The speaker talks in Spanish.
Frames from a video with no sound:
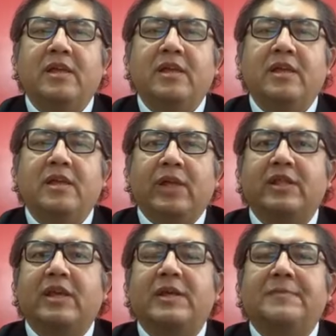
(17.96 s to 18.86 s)

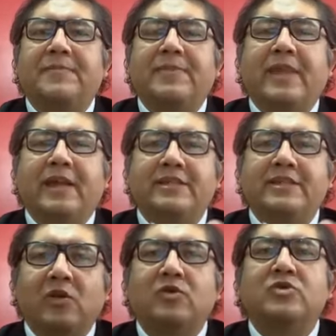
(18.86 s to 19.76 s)
Durante
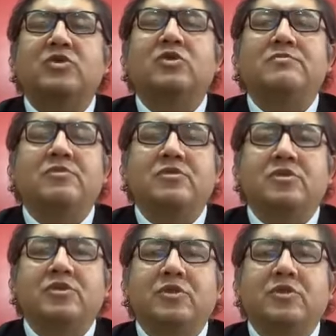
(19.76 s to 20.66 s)
este curso
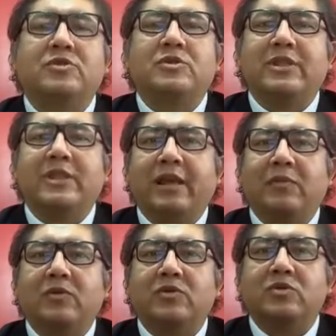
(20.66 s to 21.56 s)
nosotros
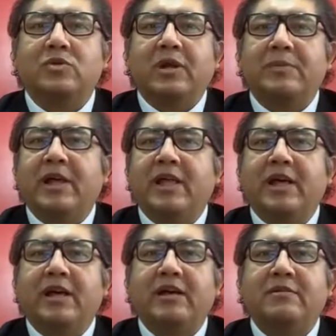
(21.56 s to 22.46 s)
daremos una
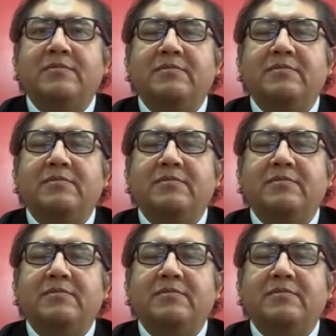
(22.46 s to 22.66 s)
mirada